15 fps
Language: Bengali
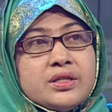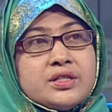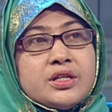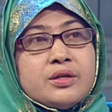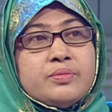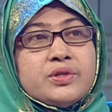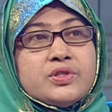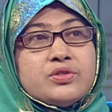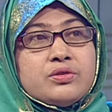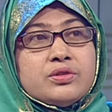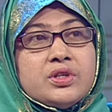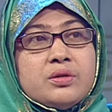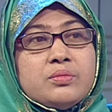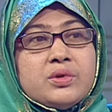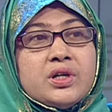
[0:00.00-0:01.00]
হিসাবে
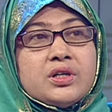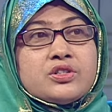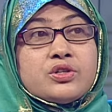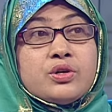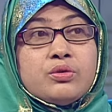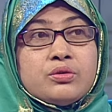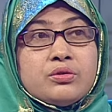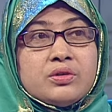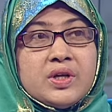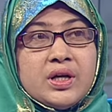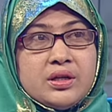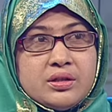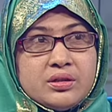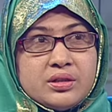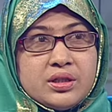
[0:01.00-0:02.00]
যদি আমরা সৌর
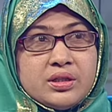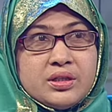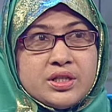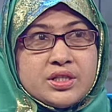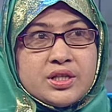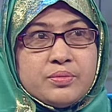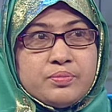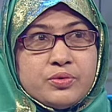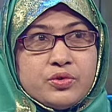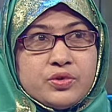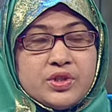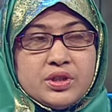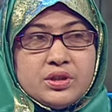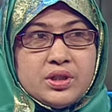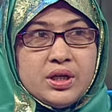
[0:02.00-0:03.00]
ক্যালেন্ডার হিসাব
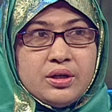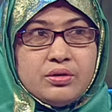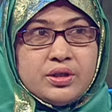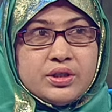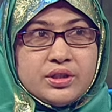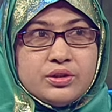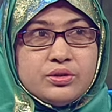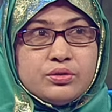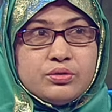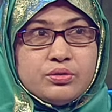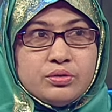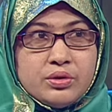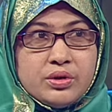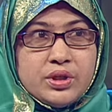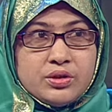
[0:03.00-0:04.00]
করি তাহলে কিন্তু
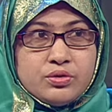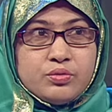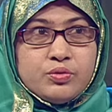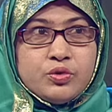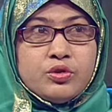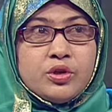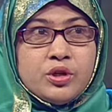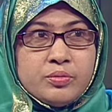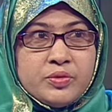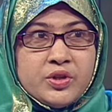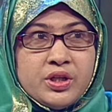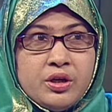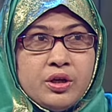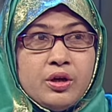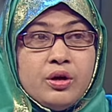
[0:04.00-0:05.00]
একটু ভুল হবে